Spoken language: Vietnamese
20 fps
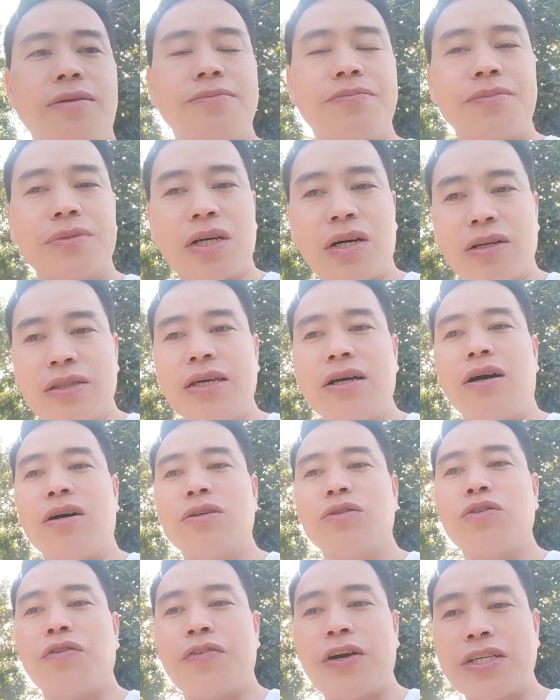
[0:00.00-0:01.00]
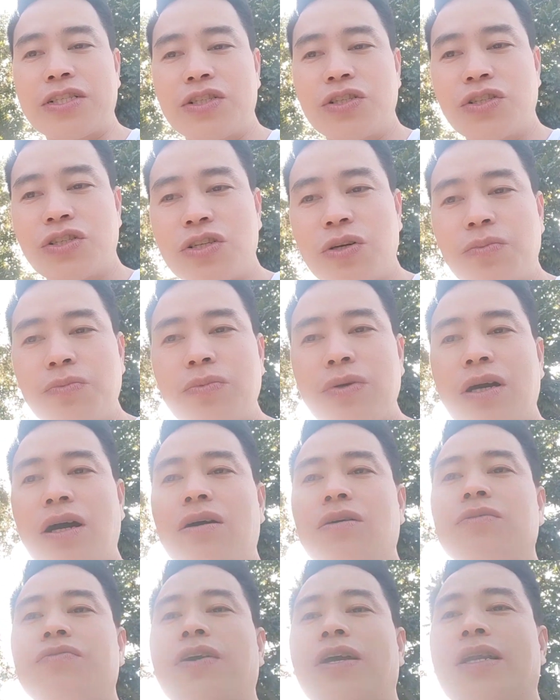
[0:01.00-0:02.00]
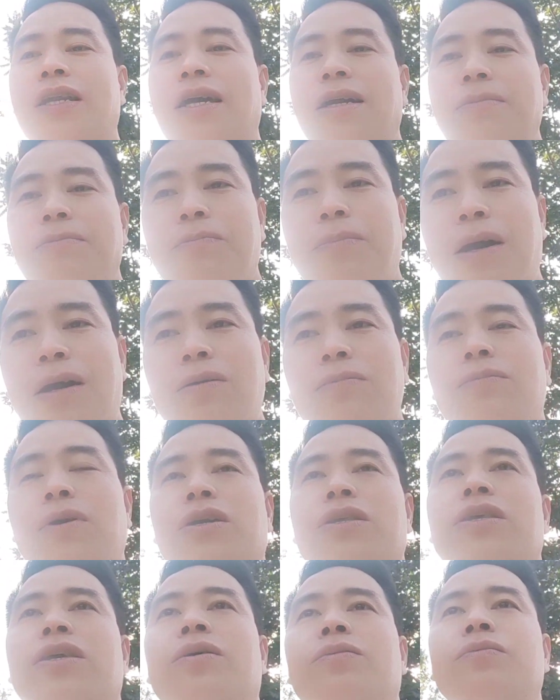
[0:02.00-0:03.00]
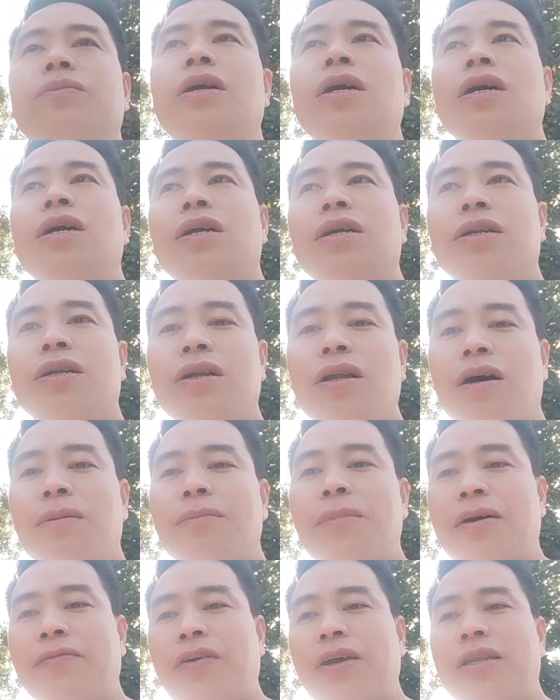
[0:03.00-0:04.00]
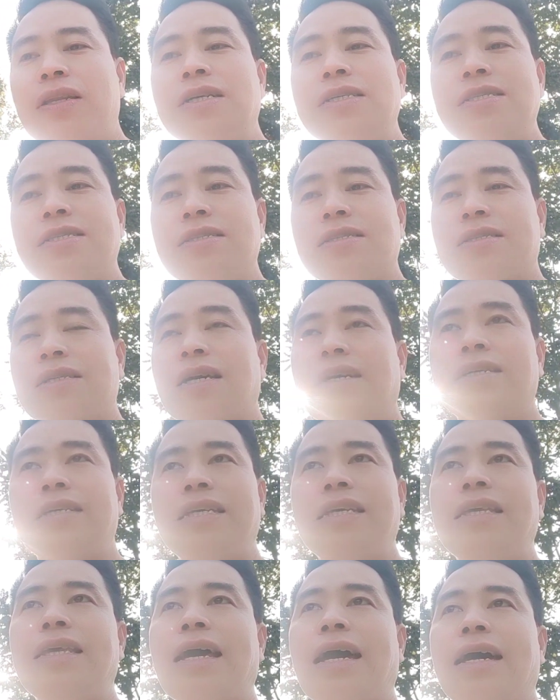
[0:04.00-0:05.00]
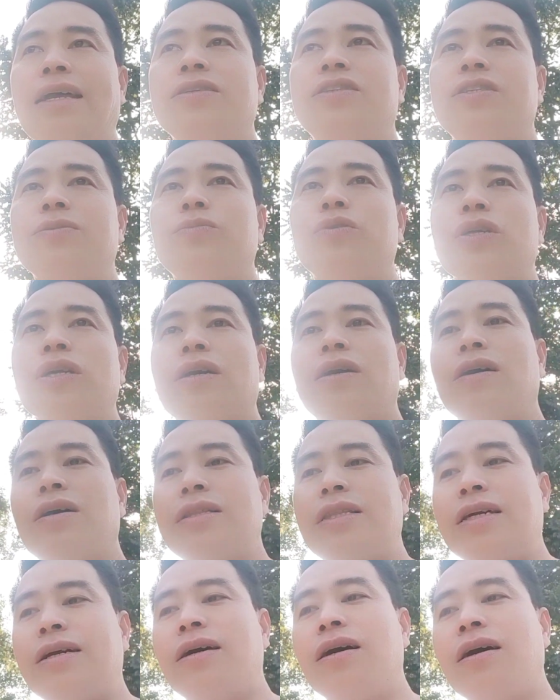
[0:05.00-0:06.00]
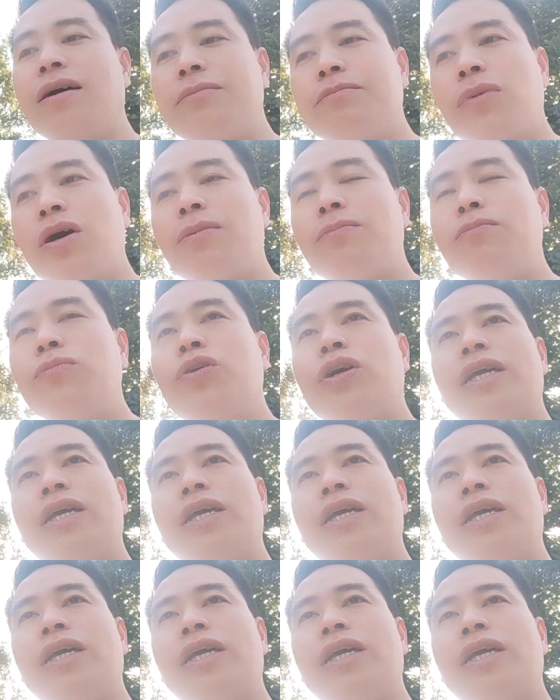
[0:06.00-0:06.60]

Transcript: họ thì ô tô phải rong gâu phải đỡ bao mà nhông nó mà phải lưng giờ ý giả nó chỉ mỗi khơi thì họ mò mỗi